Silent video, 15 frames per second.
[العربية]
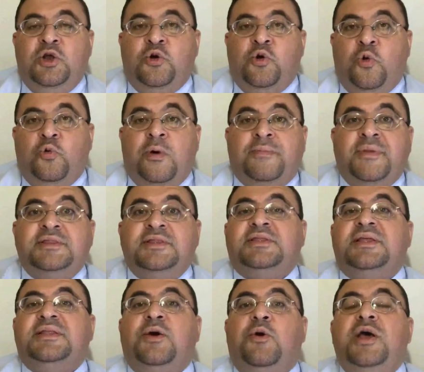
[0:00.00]
اللي جوه
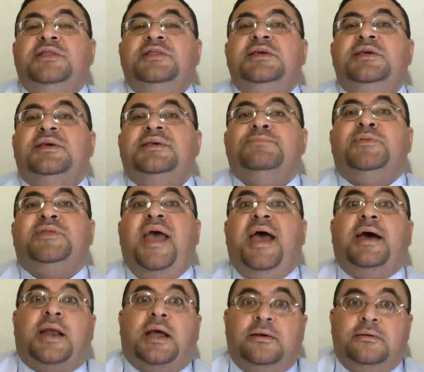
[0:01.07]
ماده النواه دي
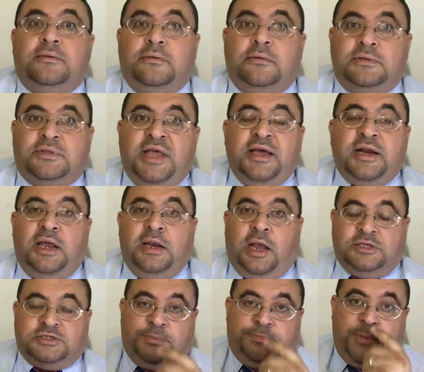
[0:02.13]
بتحرق تحرق
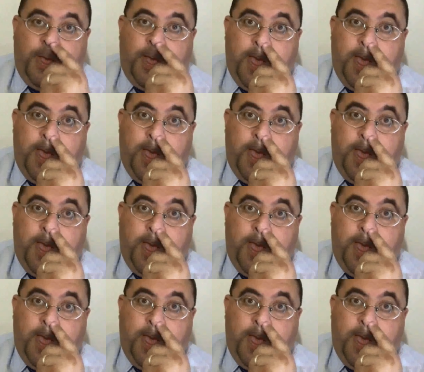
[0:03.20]
العصب